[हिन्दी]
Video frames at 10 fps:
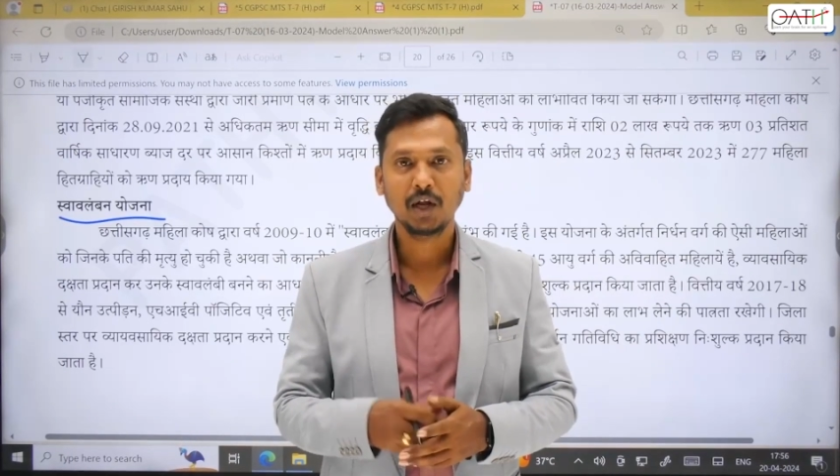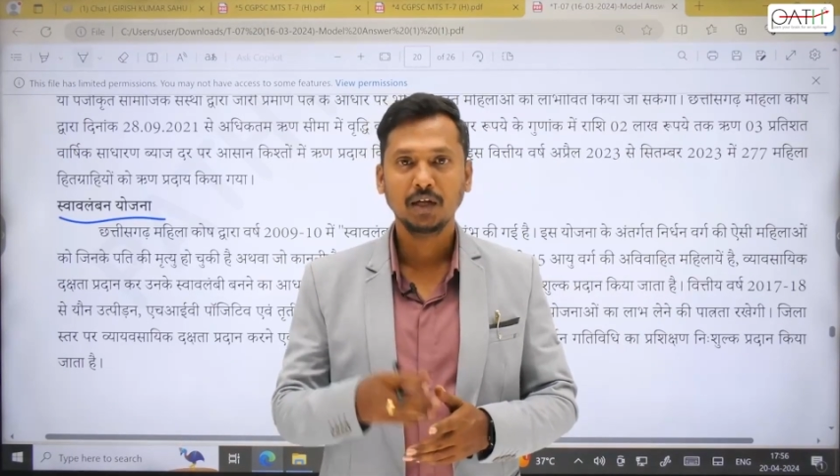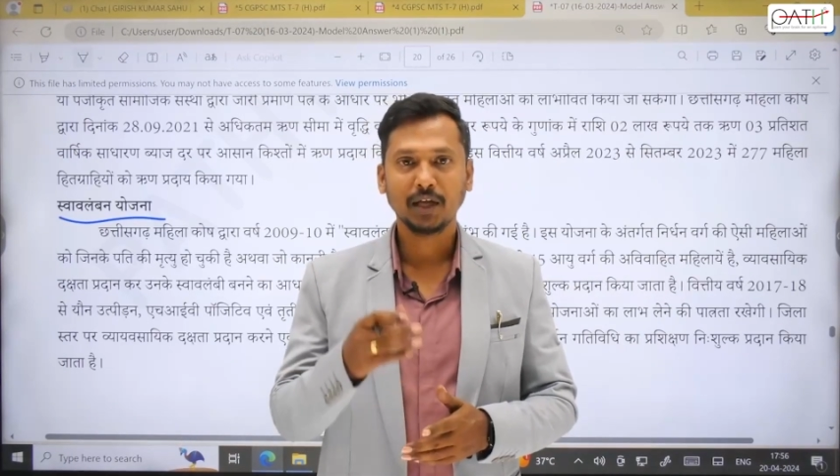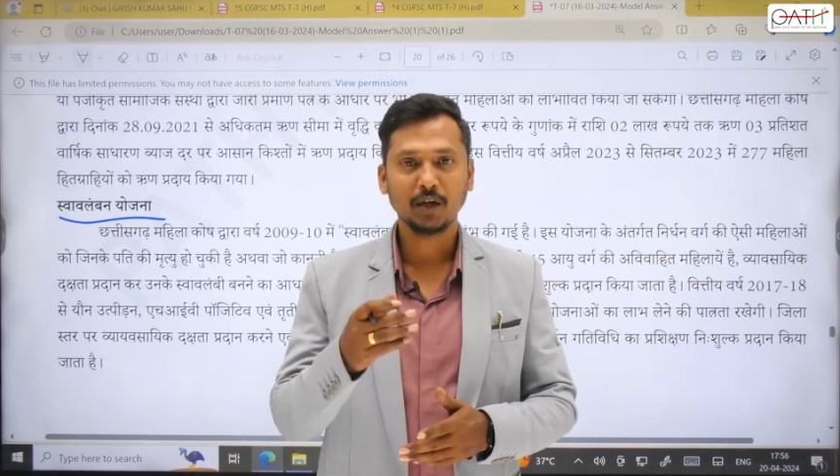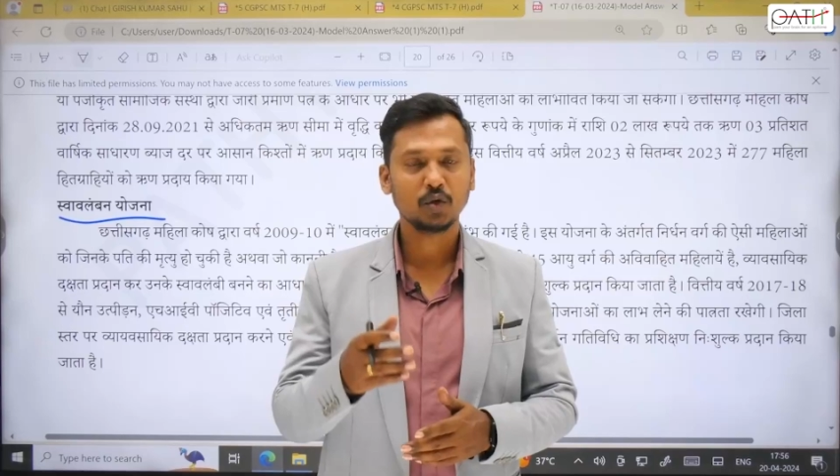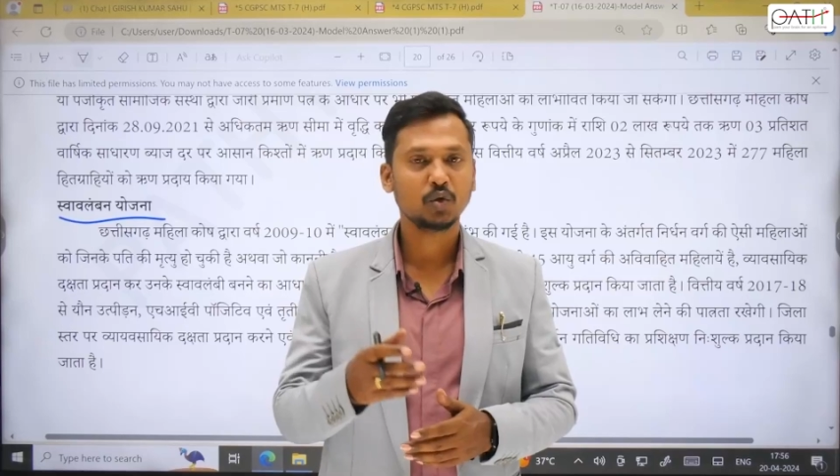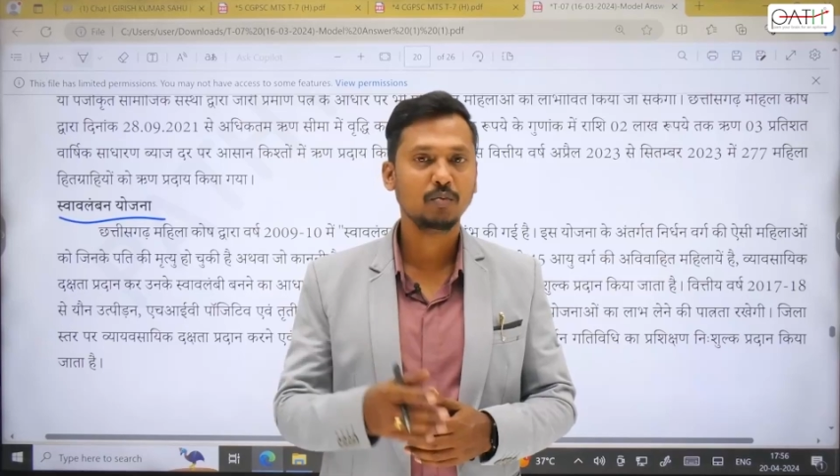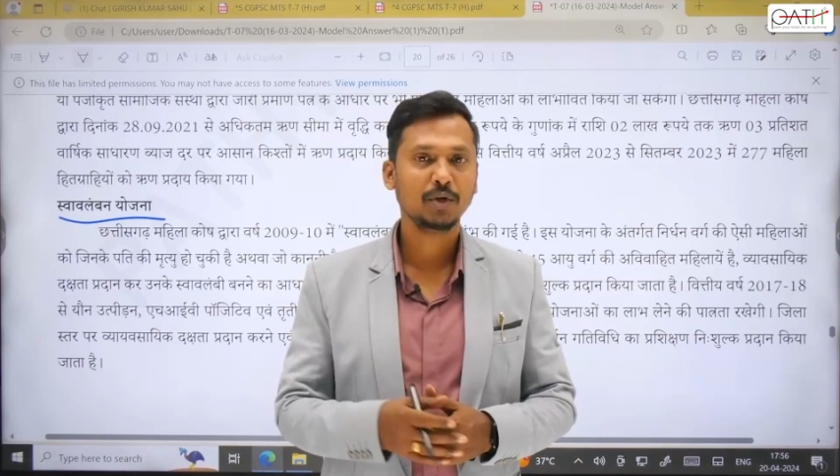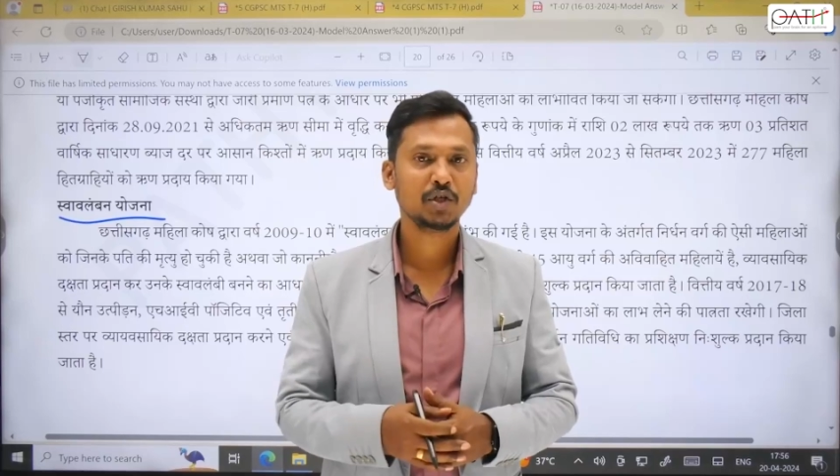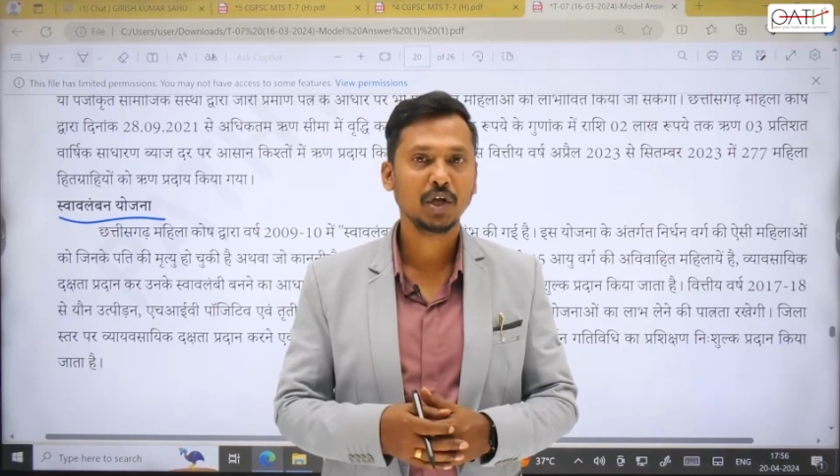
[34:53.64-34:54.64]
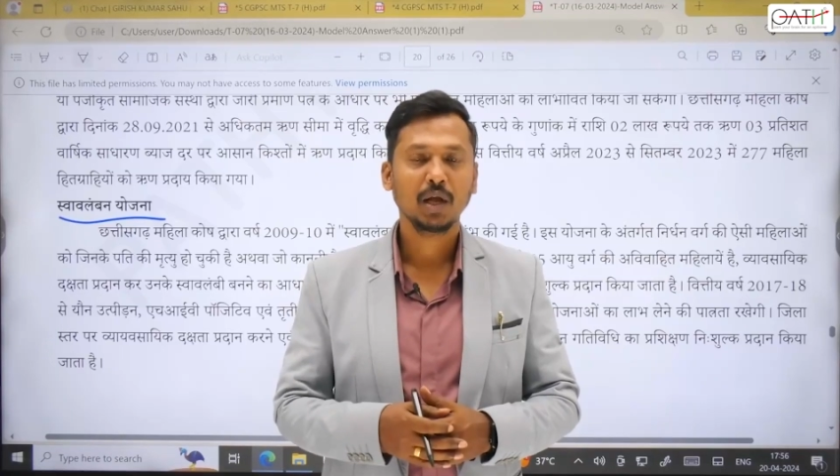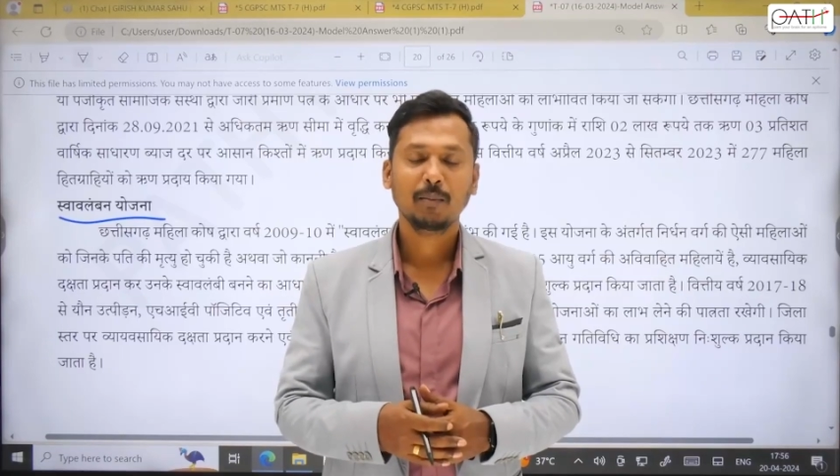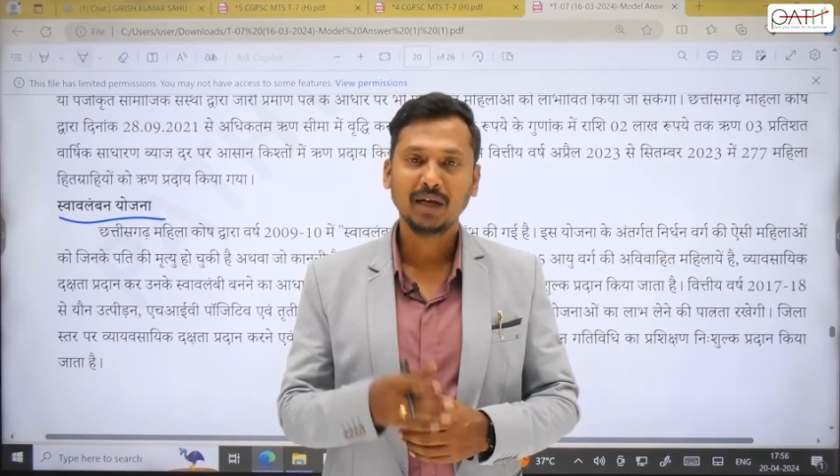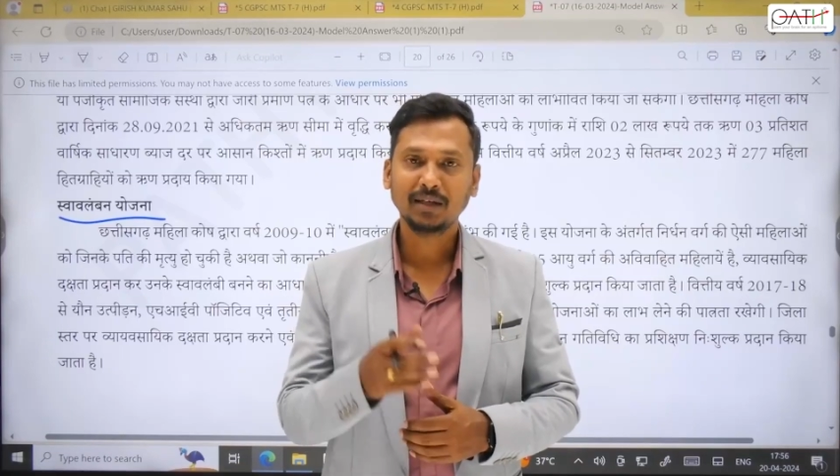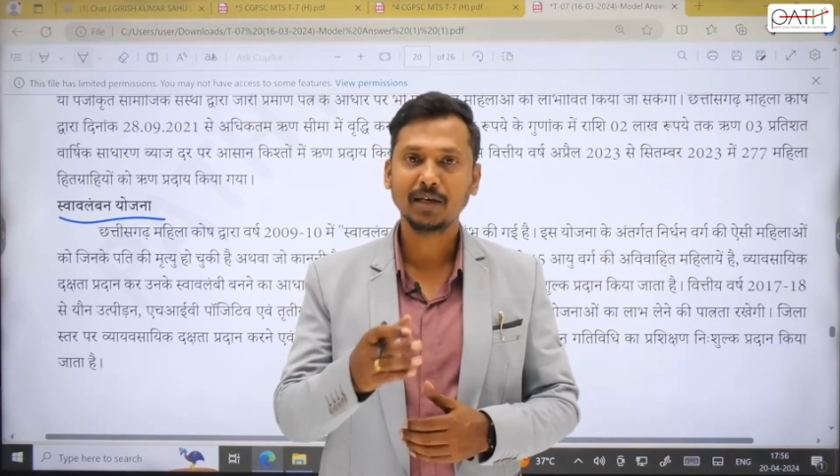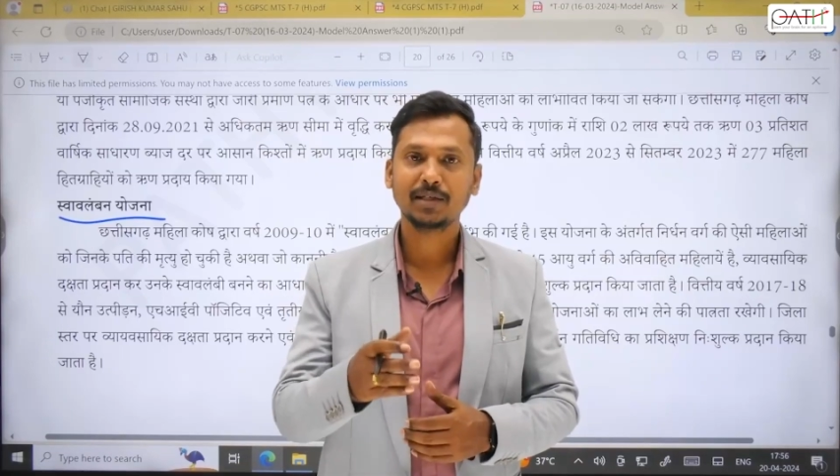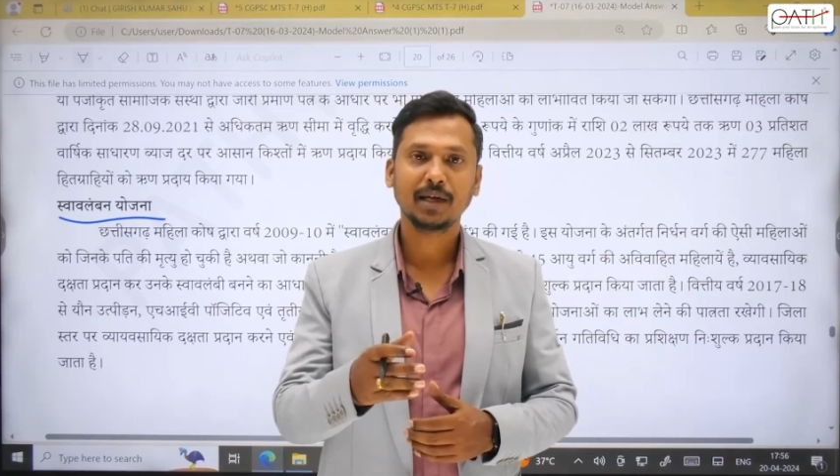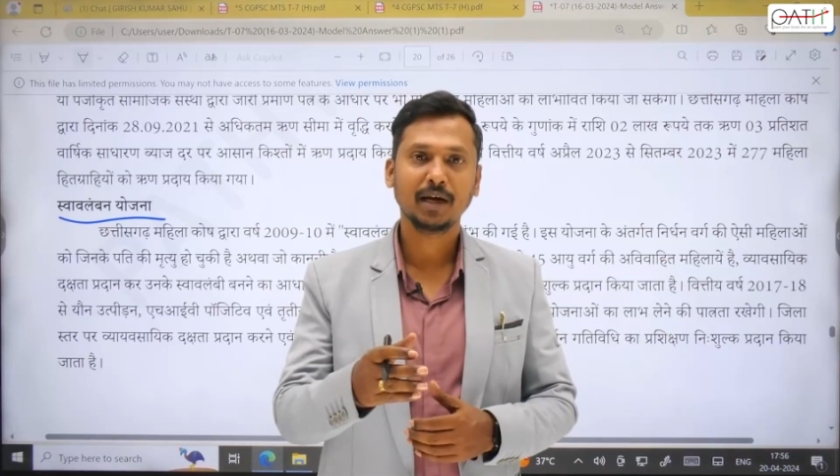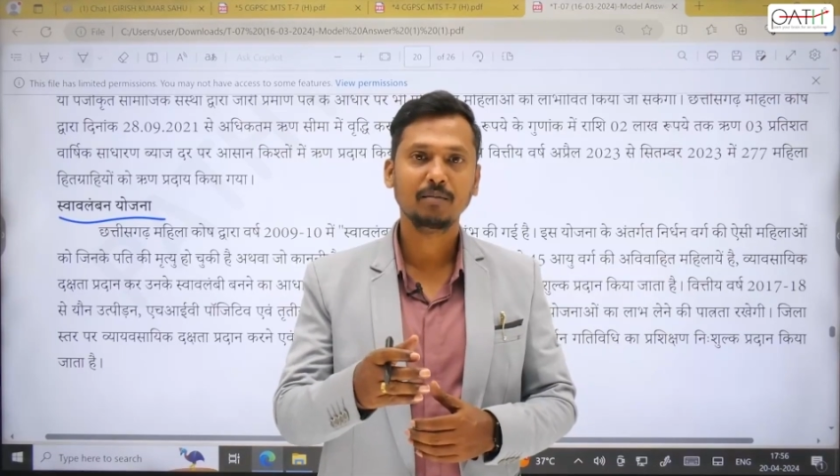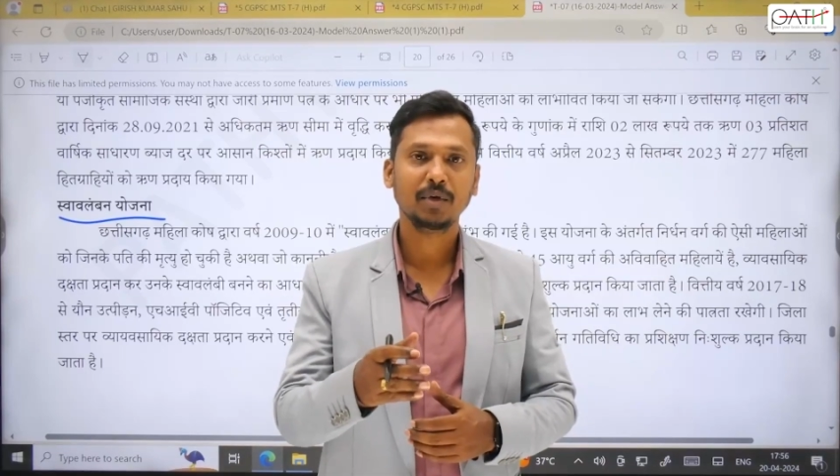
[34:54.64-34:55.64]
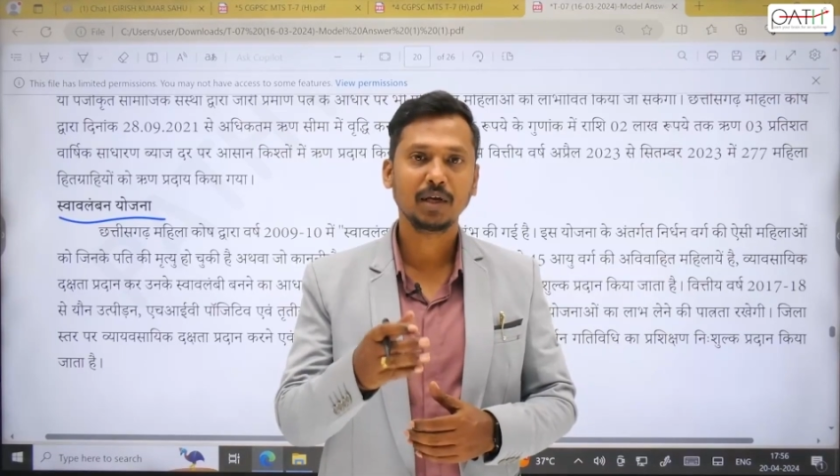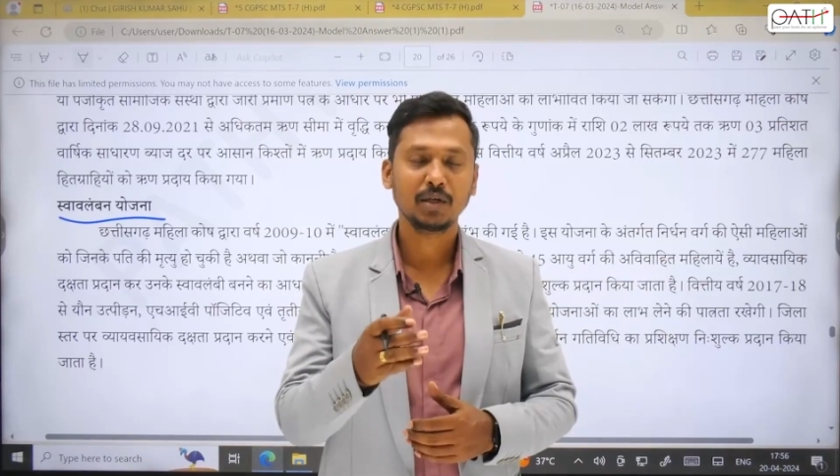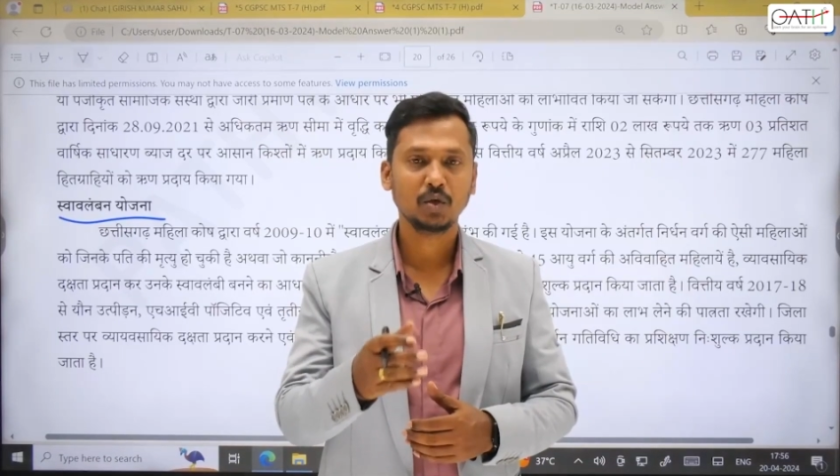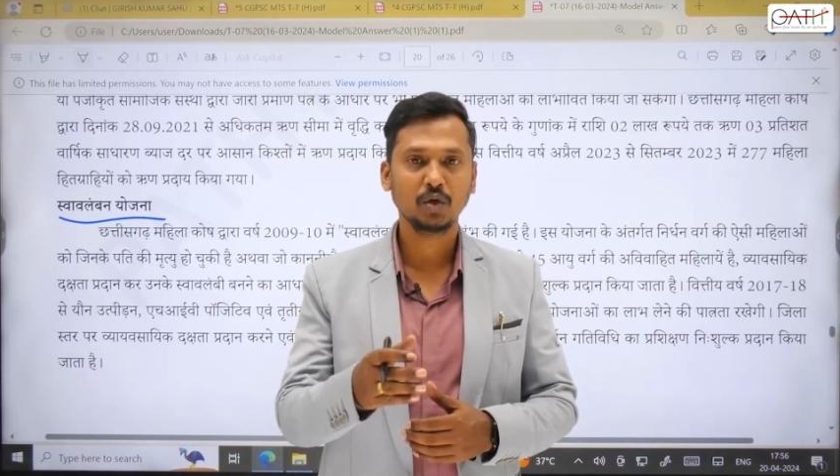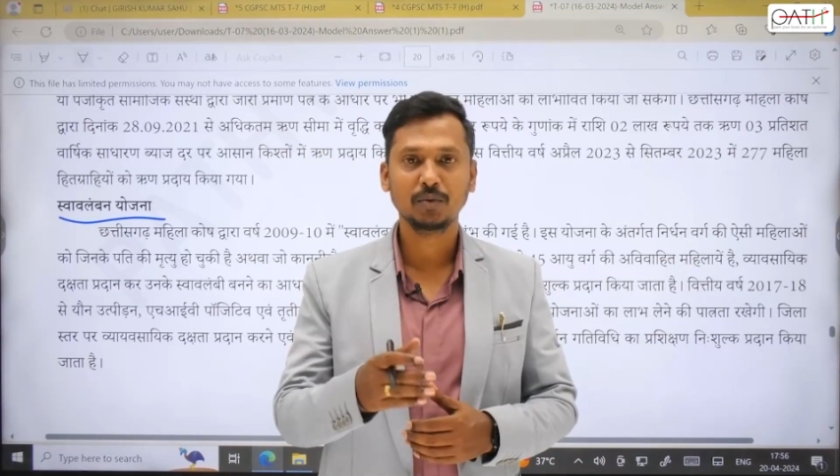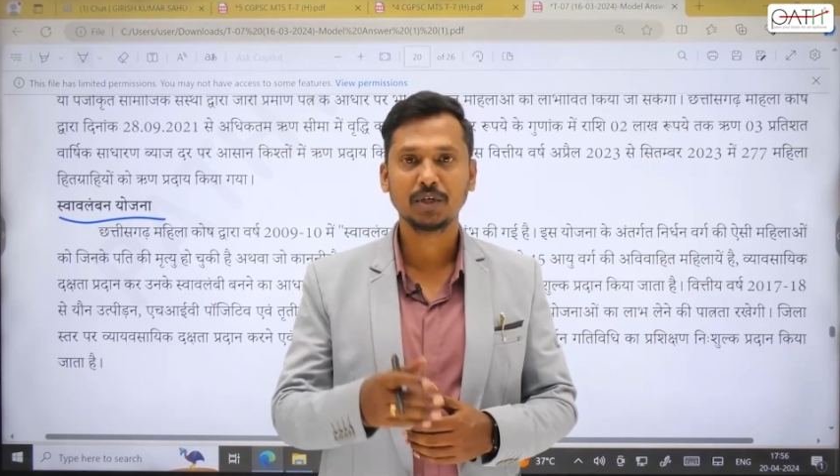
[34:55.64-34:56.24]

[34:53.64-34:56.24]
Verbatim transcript: थैंक यू सो मच पाथ हाइस अकेडमी के इस यूट्यूब